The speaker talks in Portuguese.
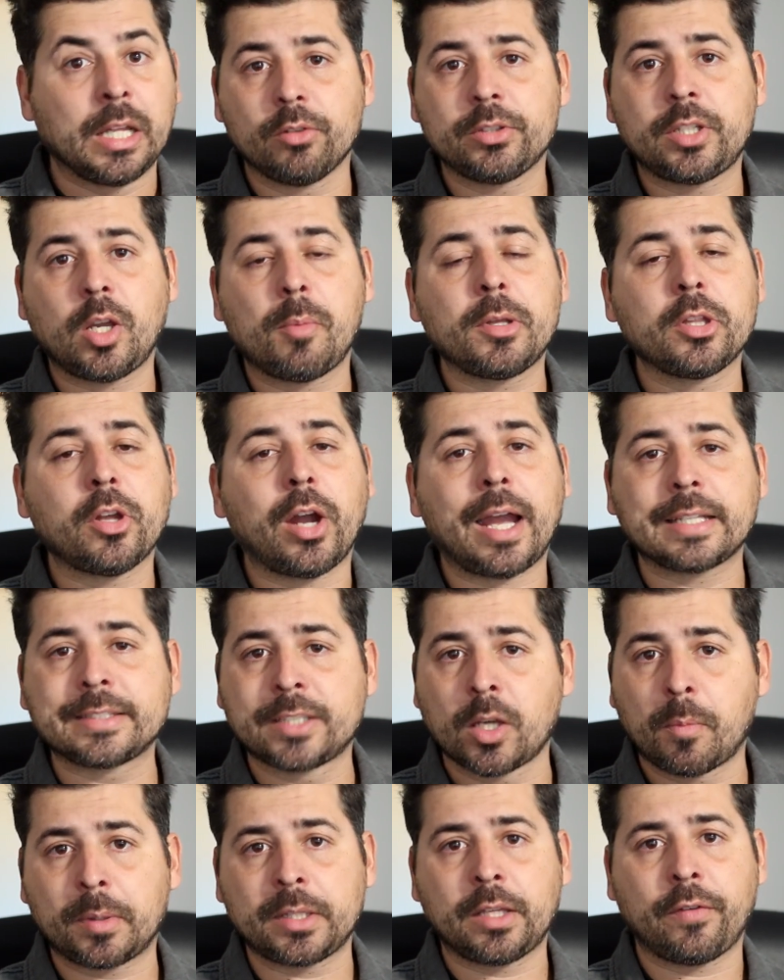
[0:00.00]
Eu não tenho a menor
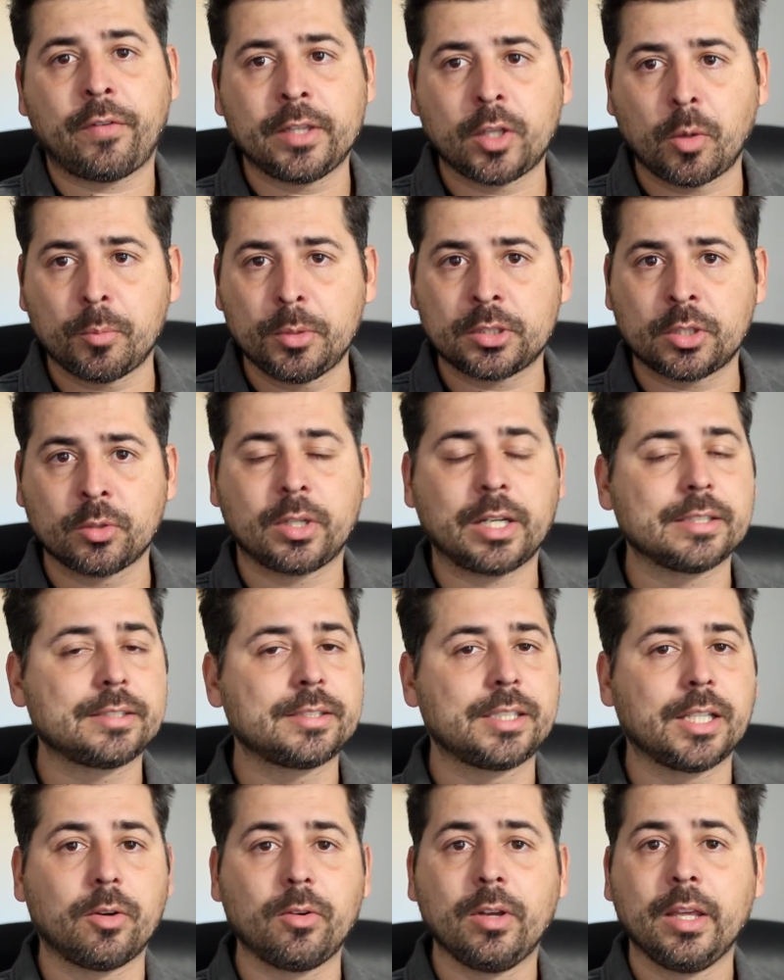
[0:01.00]
razão para defender o ministro da
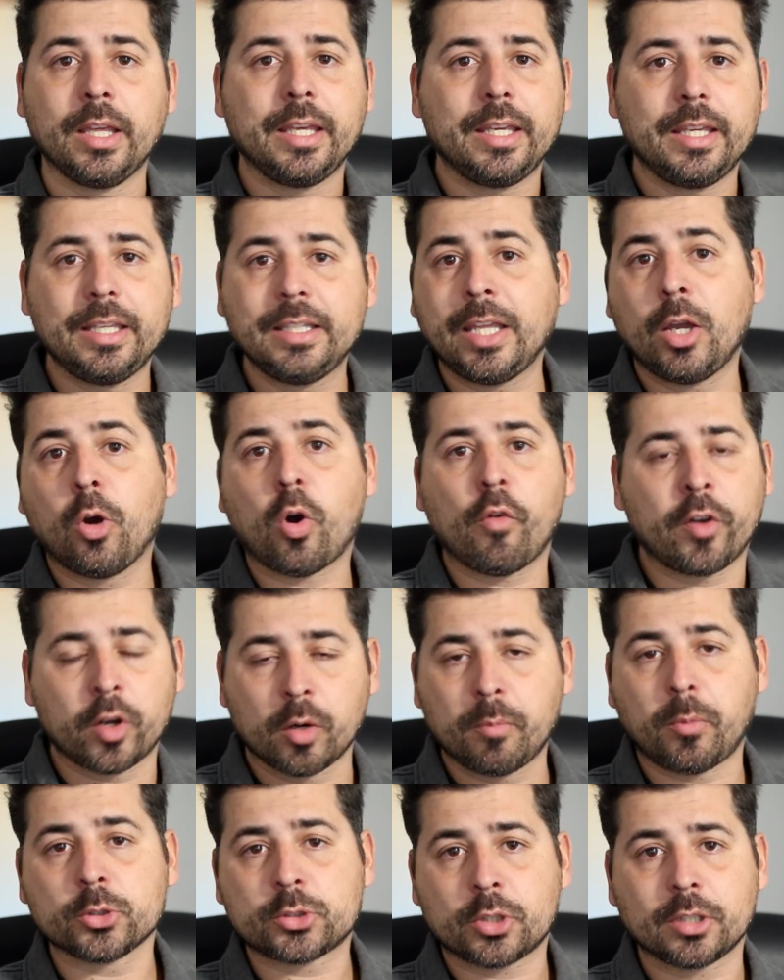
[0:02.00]
Educação e nem o
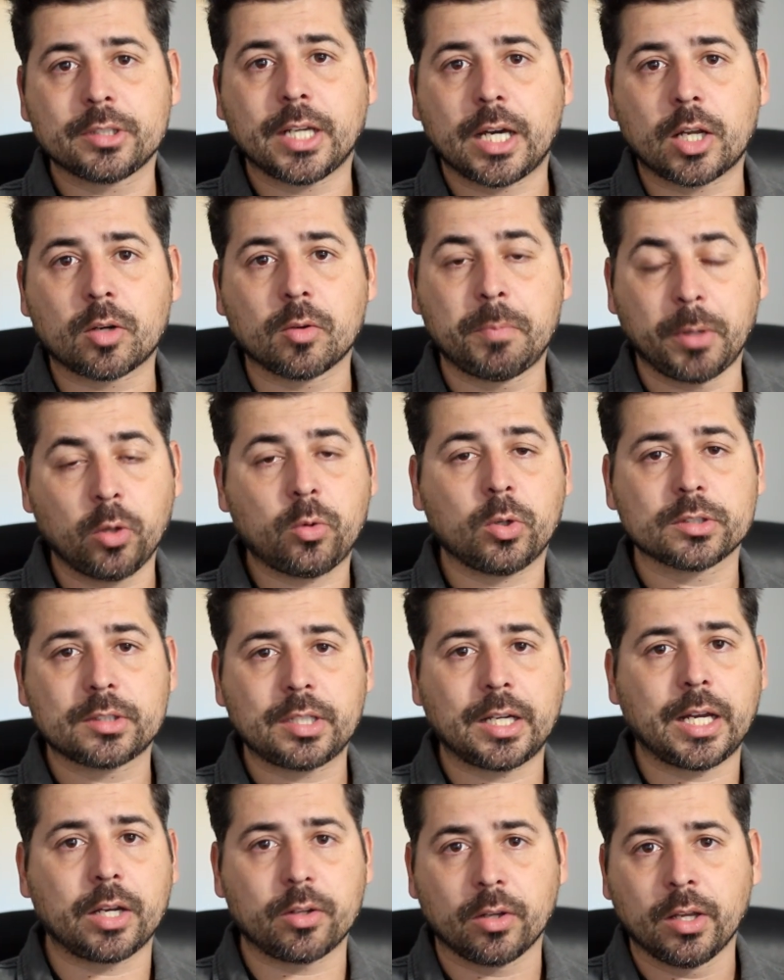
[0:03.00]
governo Bolsonaro. Pelo
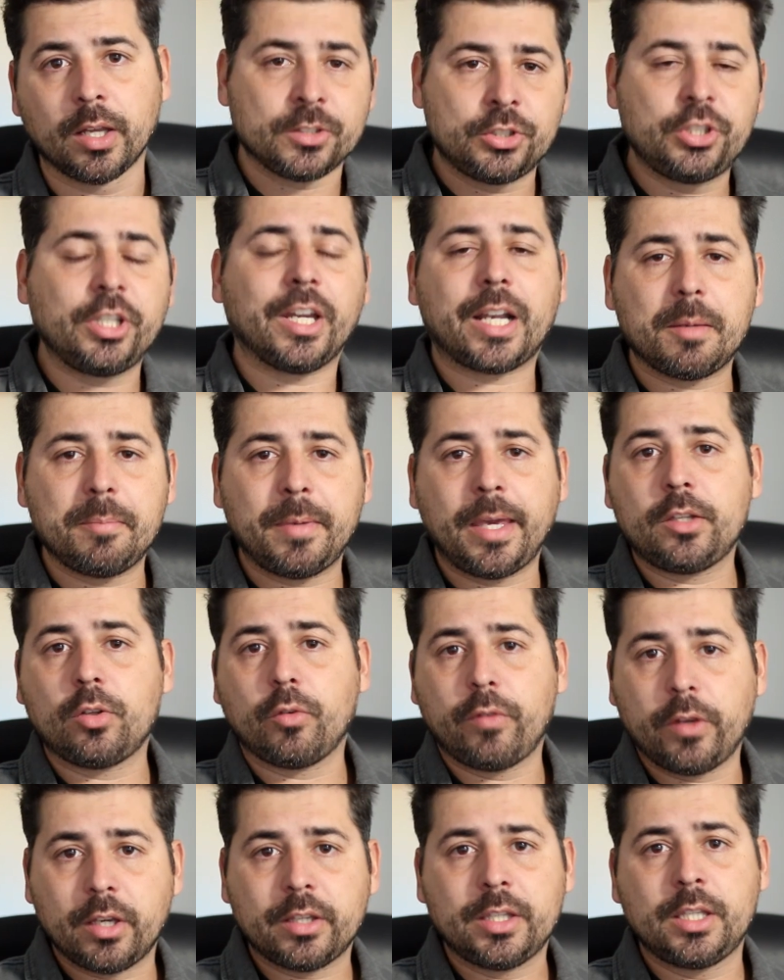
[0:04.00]
contrário, diariamente
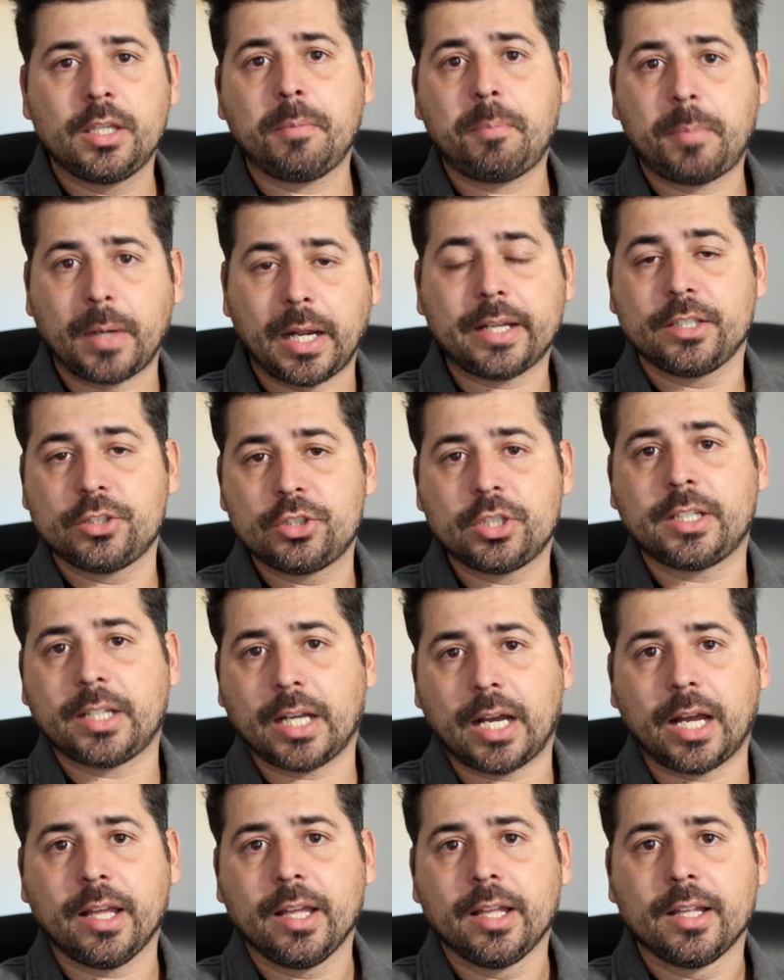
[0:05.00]
eu venho aqui para
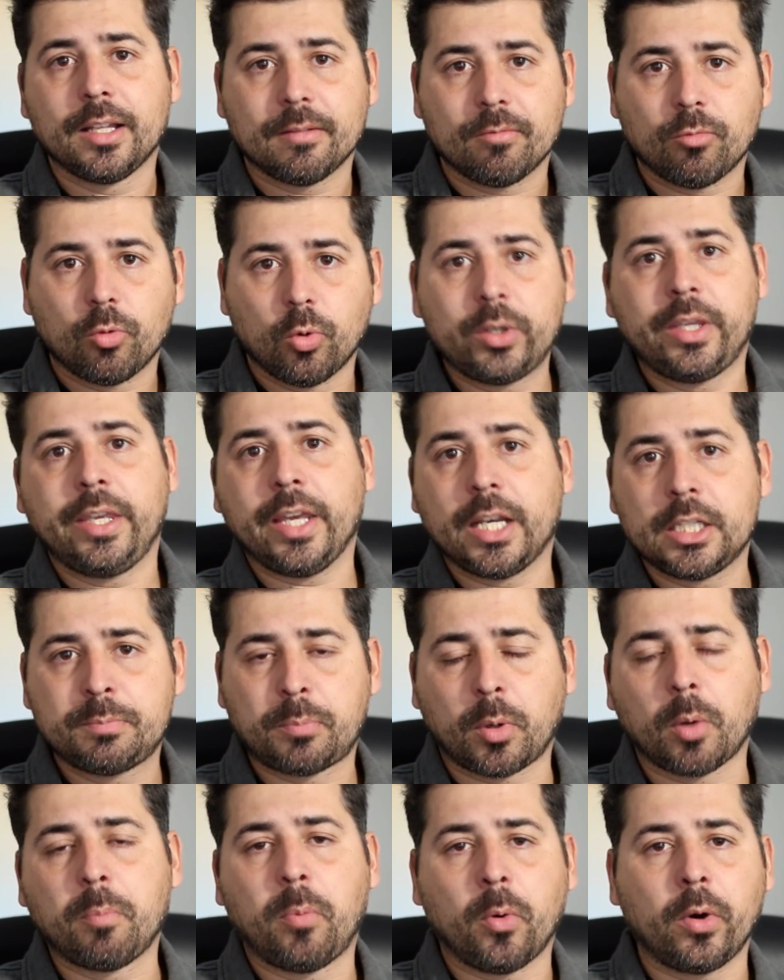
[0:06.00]
criticar o que eles
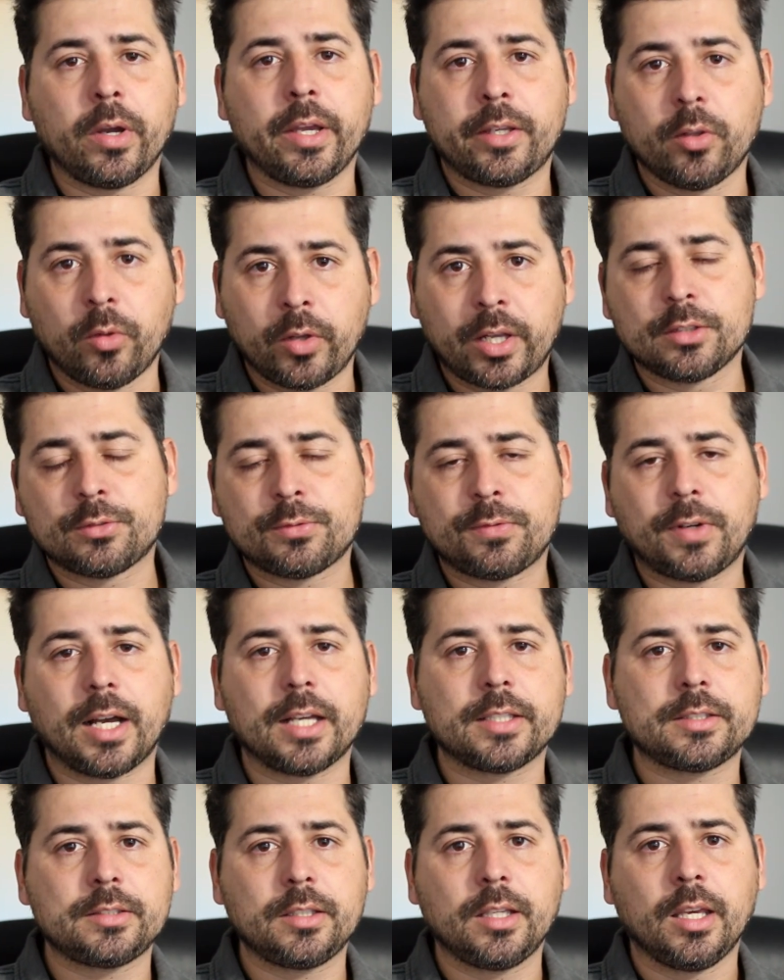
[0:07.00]
propõem, aquilo que eles
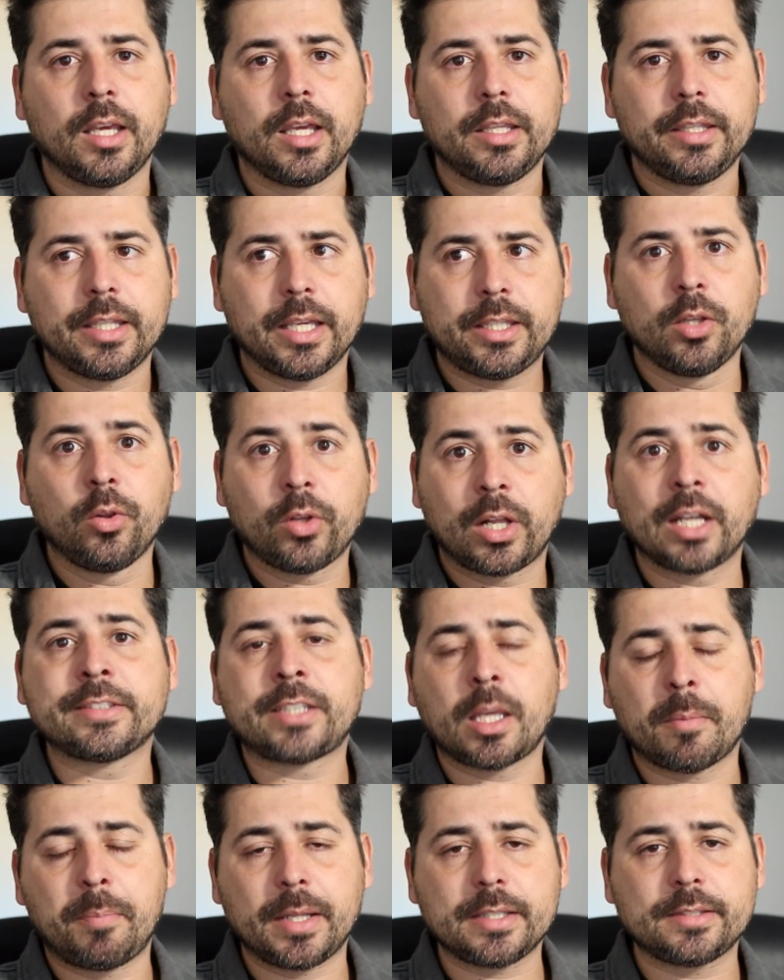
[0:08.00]
fazem e aquilo que
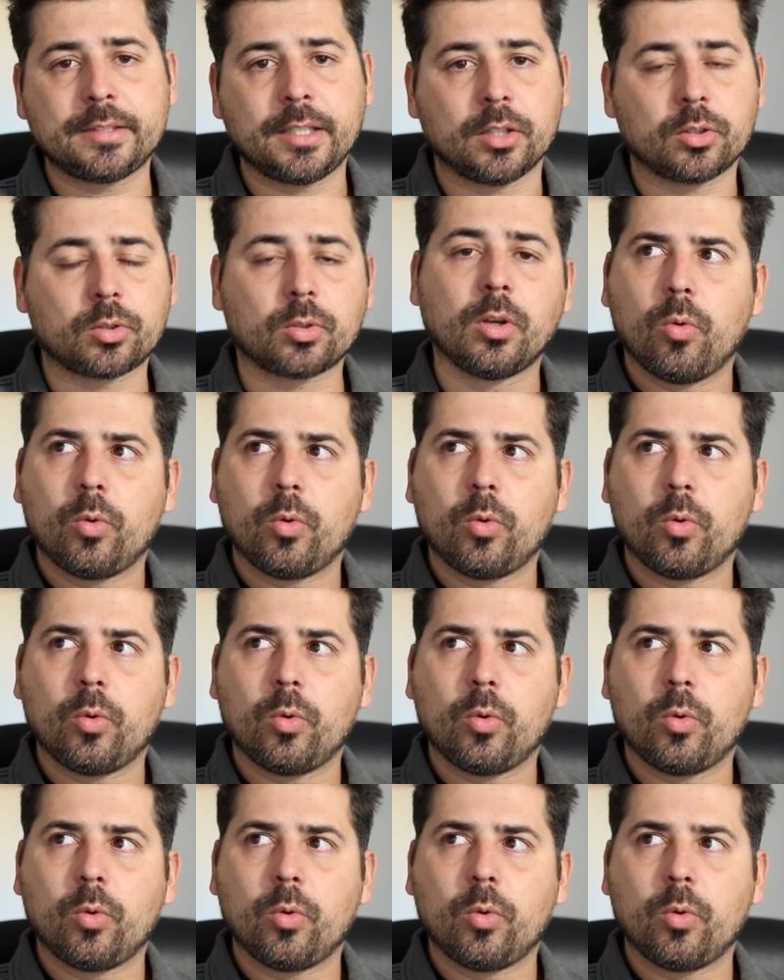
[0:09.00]
eles representam.